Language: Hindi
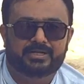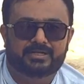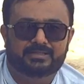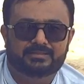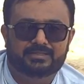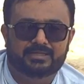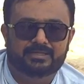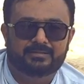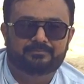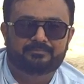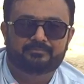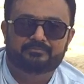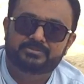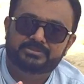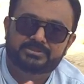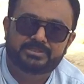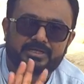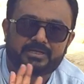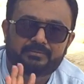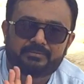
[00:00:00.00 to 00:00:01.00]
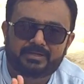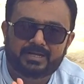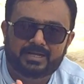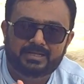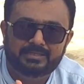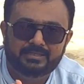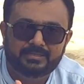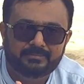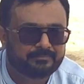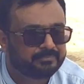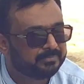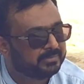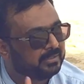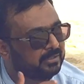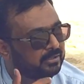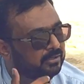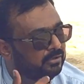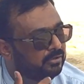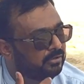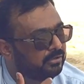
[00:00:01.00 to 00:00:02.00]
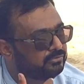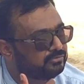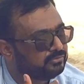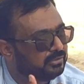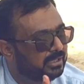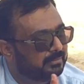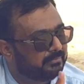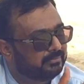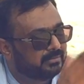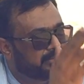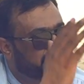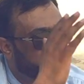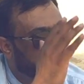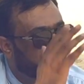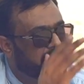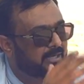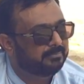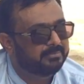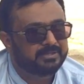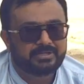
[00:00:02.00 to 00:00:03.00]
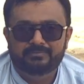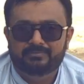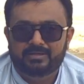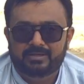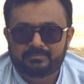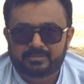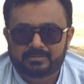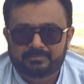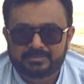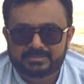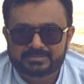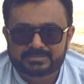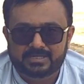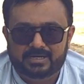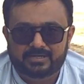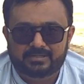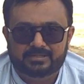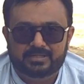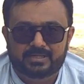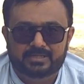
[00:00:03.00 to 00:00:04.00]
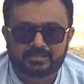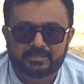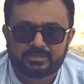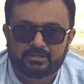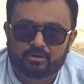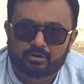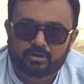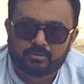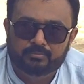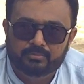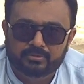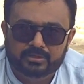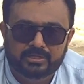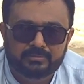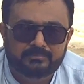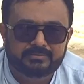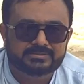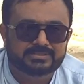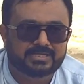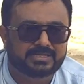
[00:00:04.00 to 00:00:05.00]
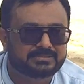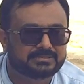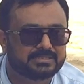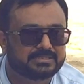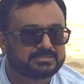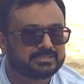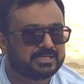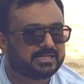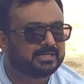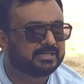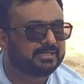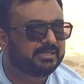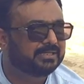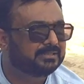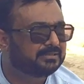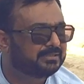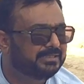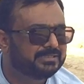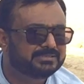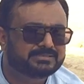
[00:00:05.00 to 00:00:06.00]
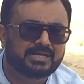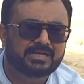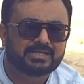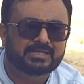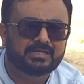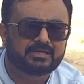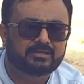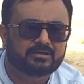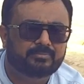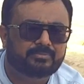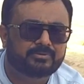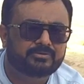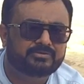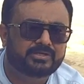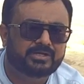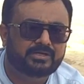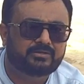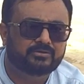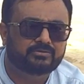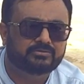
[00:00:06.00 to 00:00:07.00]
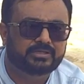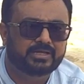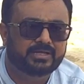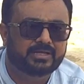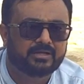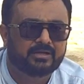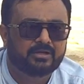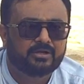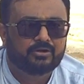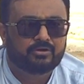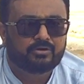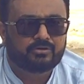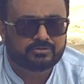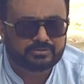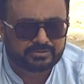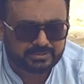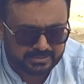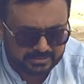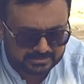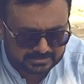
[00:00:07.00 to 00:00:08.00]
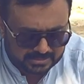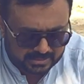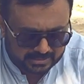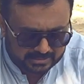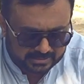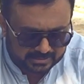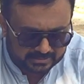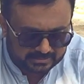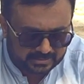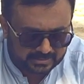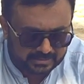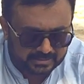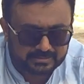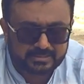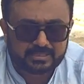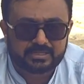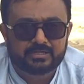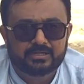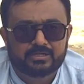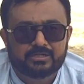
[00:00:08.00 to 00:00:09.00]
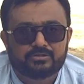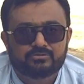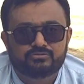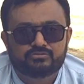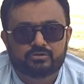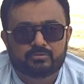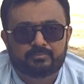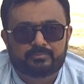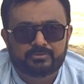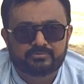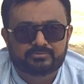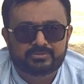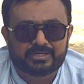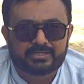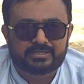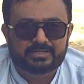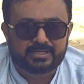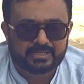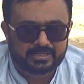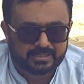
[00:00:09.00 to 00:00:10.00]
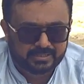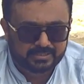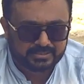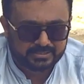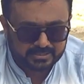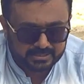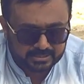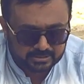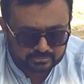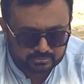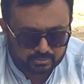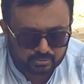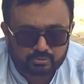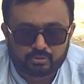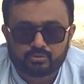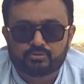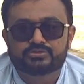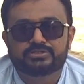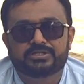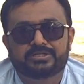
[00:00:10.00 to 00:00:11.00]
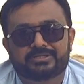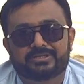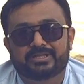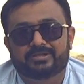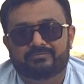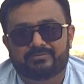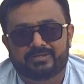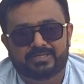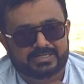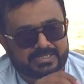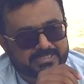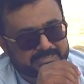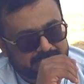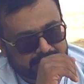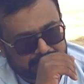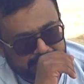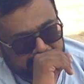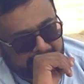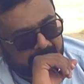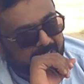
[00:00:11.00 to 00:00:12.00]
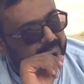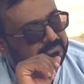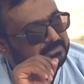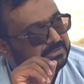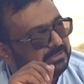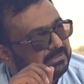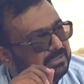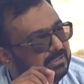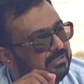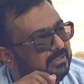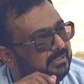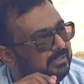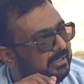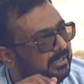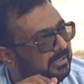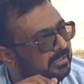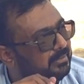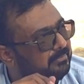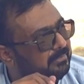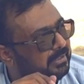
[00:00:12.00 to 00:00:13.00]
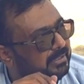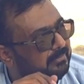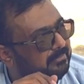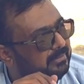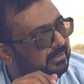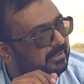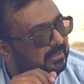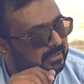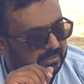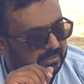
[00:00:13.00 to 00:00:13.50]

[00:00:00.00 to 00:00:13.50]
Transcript: डालता है मशीनें भी डाल दी और जनाब अपनी डेवलपमेंट भी स्टार्ट कर दी और बुकिंग भी साथ साथ चल रही है तीन साल का इनका प्रोजेक्ट होता है और तीन साल के अंदर अंदर जो प्रोजेक्ट है ये इसको क्लोजिंग की तरफ लेकर जाता है अब चलते हैं जी रेट के बारे में